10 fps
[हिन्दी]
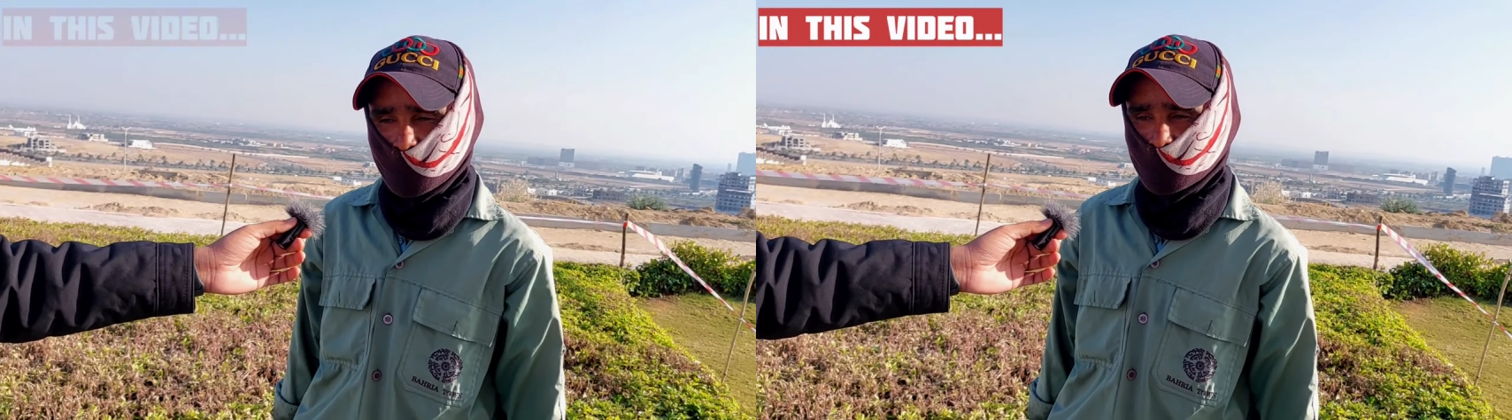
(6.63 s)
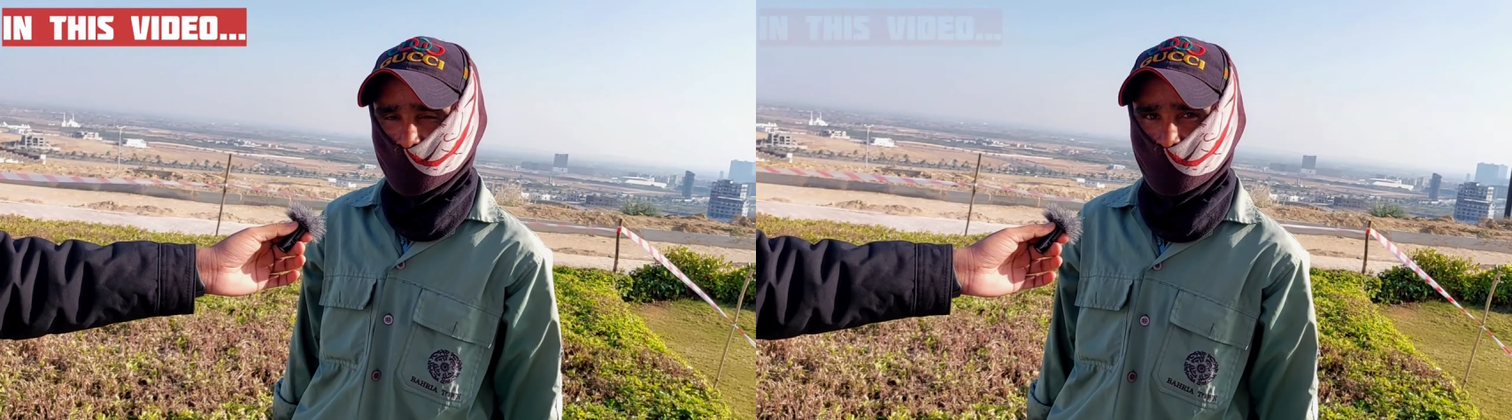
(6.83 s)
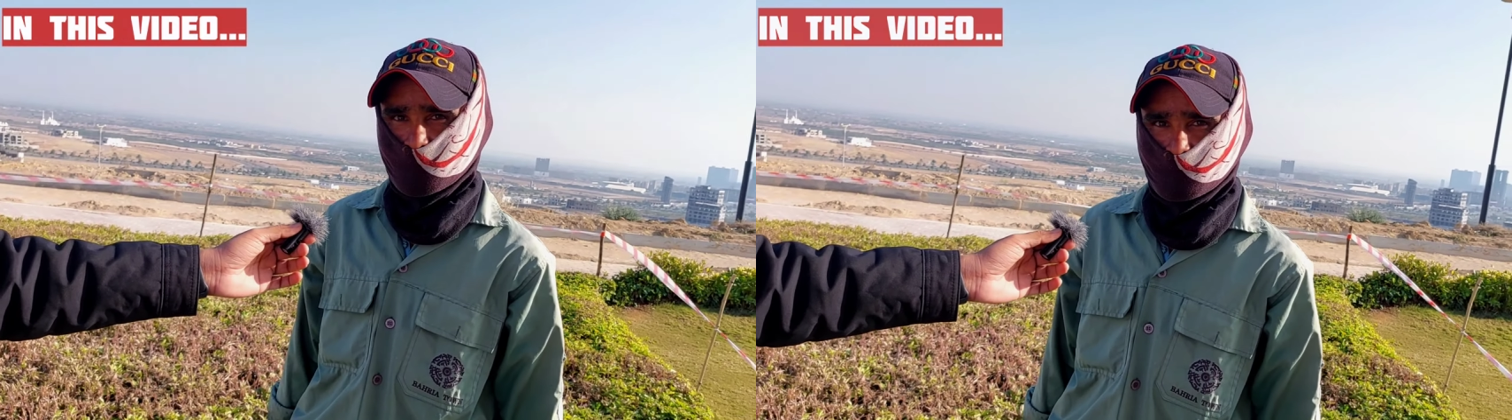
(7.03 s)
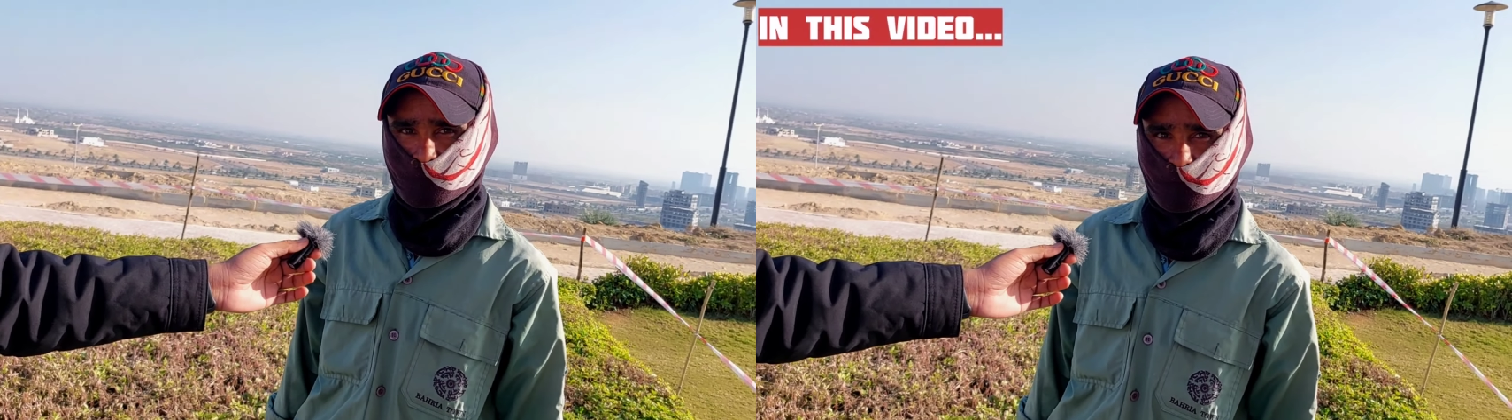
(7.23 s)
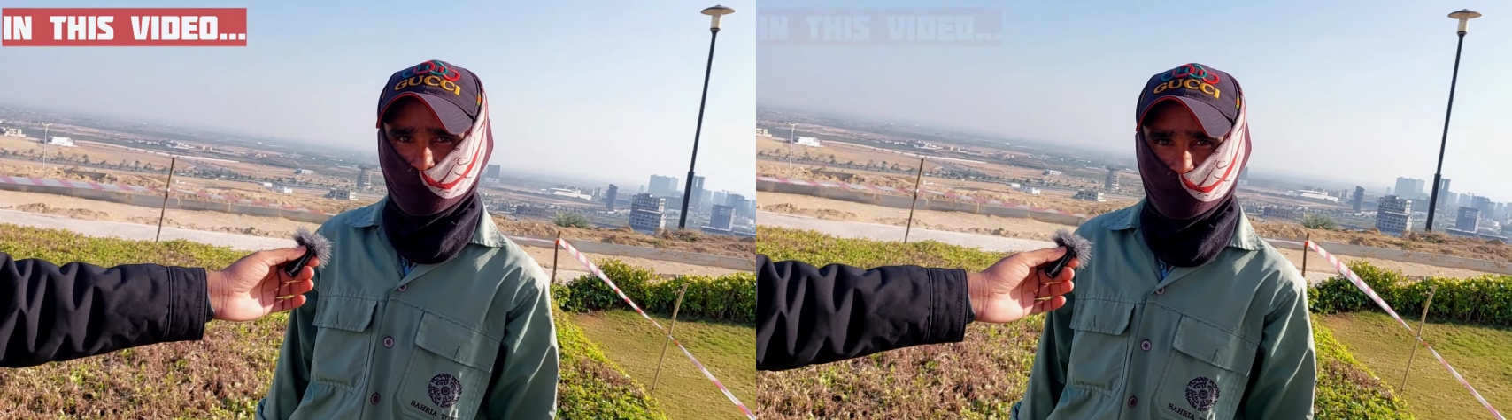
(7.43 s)
और आप लोग यार
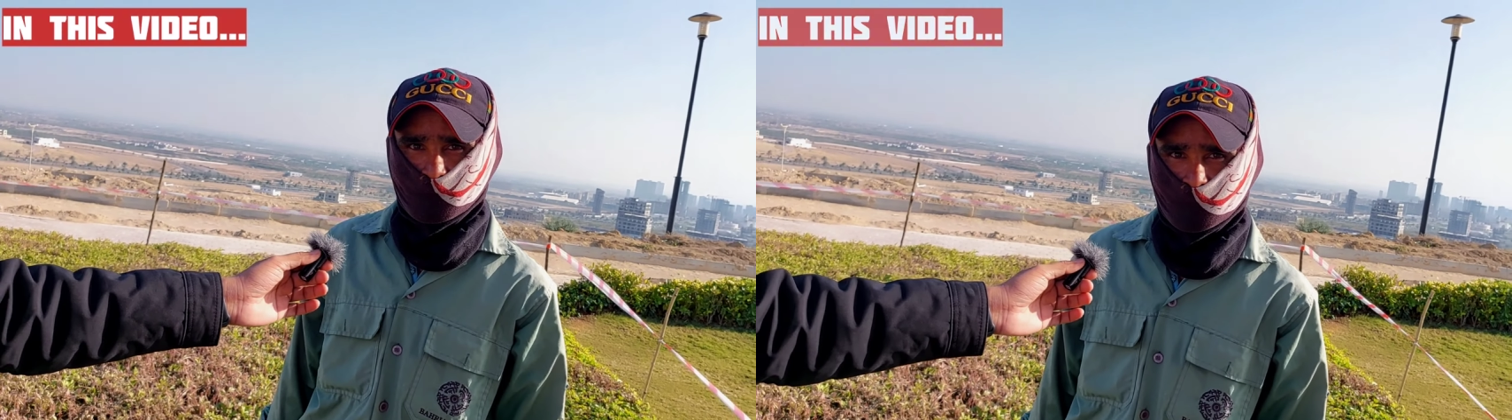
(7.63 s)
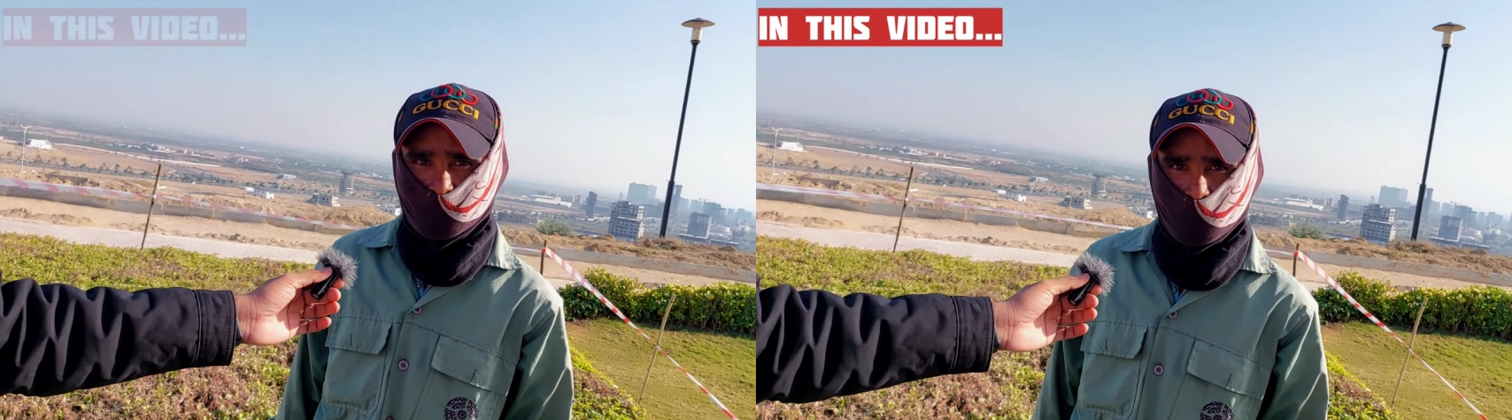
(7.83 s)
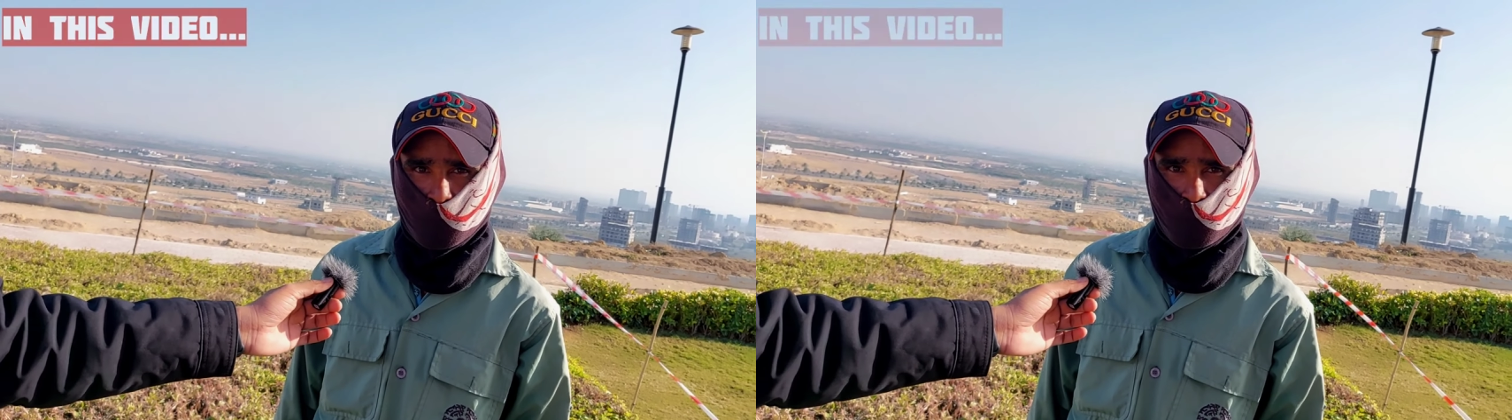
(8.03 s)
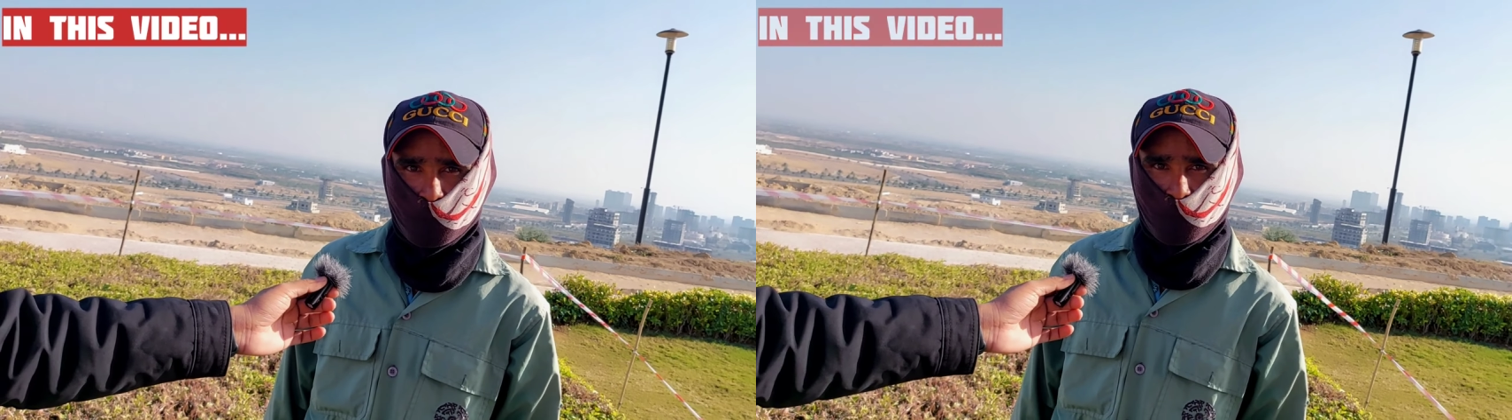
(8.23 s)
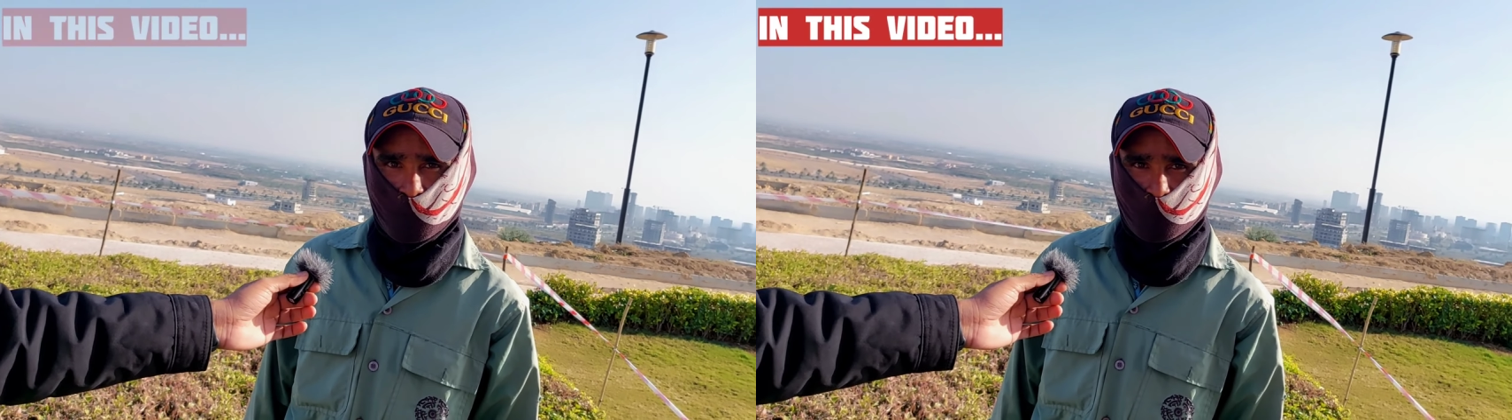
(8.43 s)
बड़ी मेहनत करते हो यहाँ
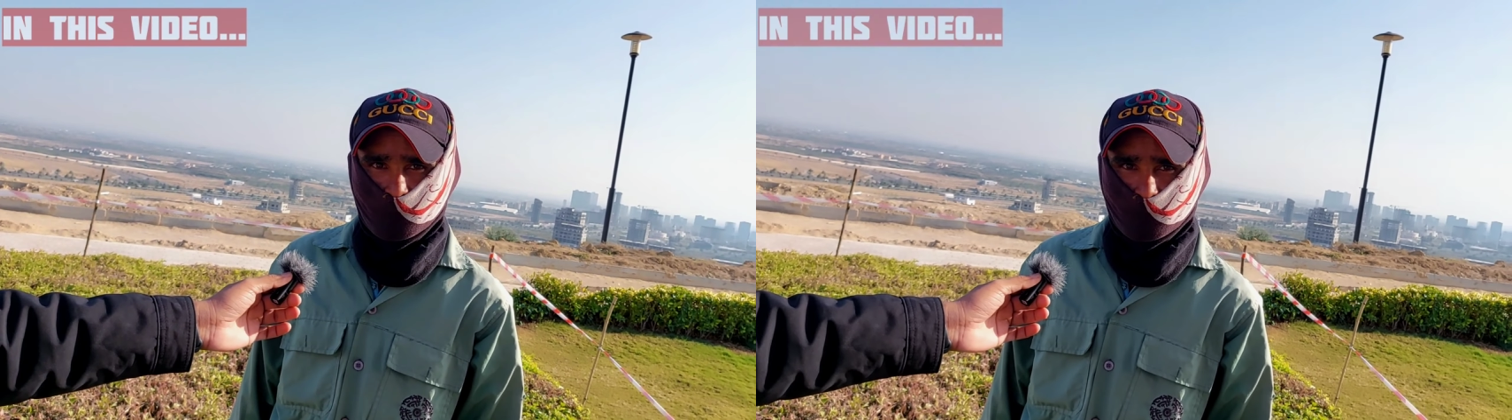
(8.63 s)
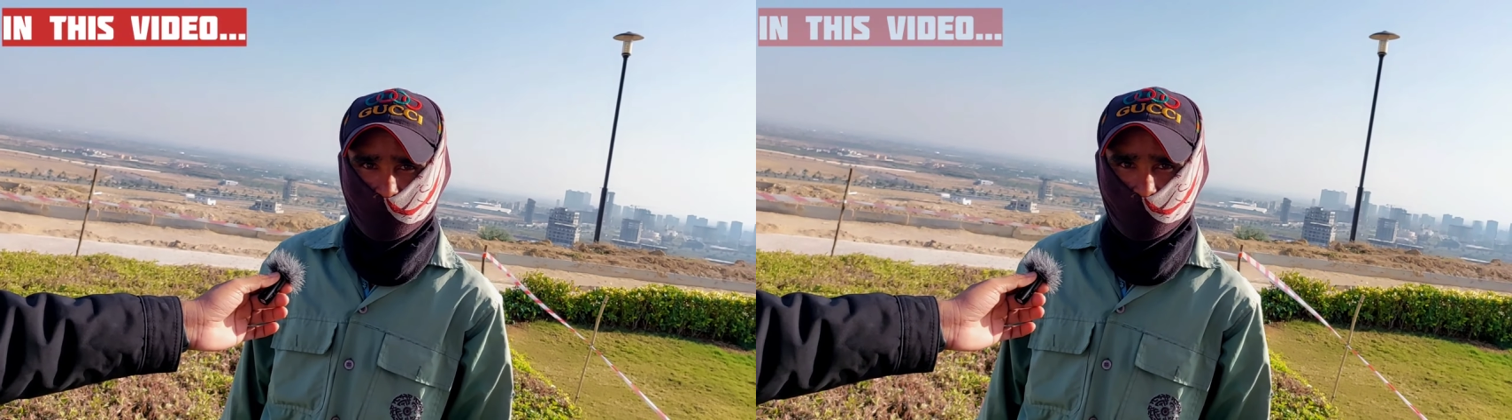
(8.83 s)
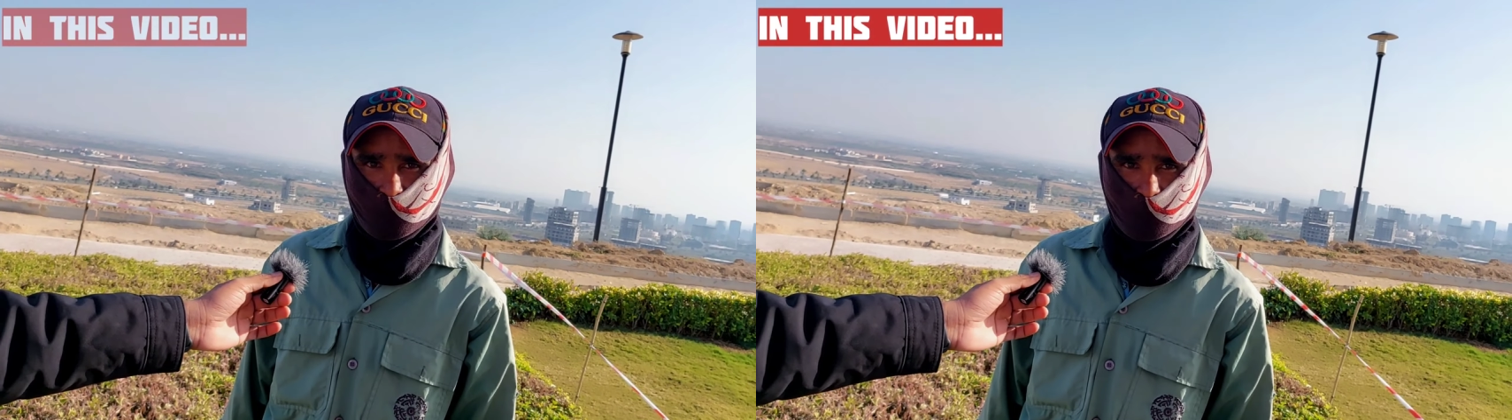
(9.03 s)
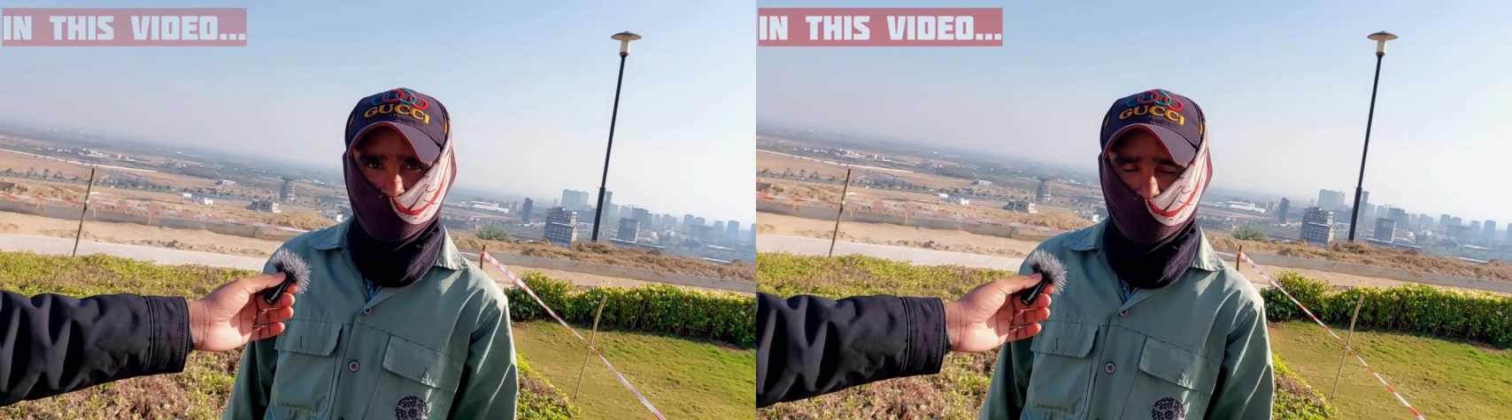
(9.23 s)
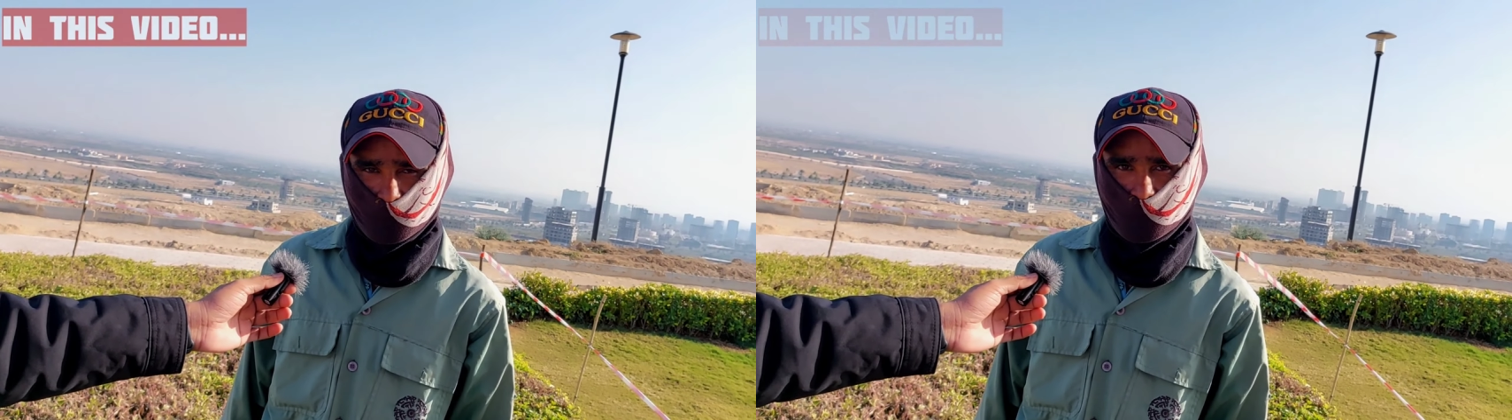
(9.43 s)
पे ये सारा मेंटेन
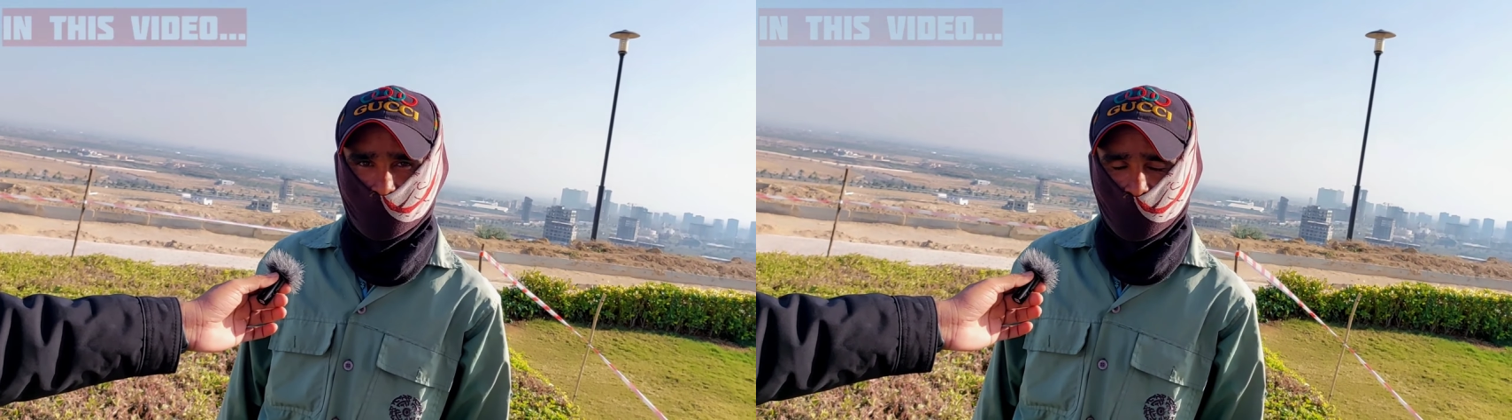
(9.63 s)
करते हो